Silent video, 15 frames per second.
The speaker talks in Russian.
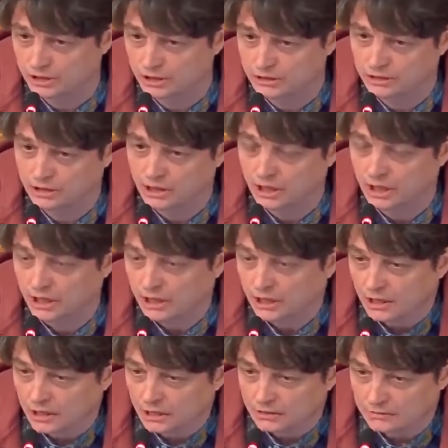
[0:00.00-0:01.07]
шахты
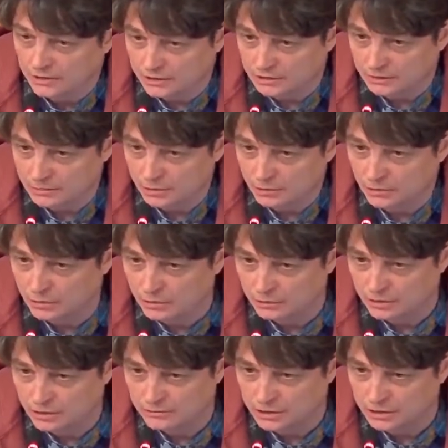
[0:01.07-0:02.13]
в концепции ноль
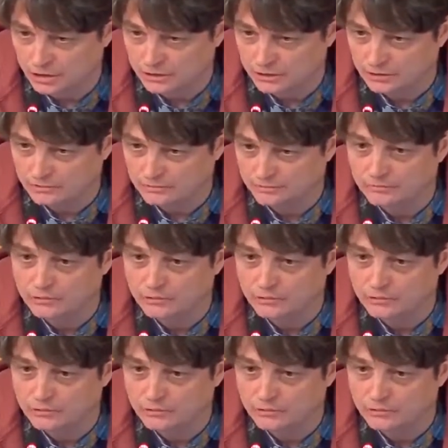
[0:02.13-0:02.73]
людей в шахте.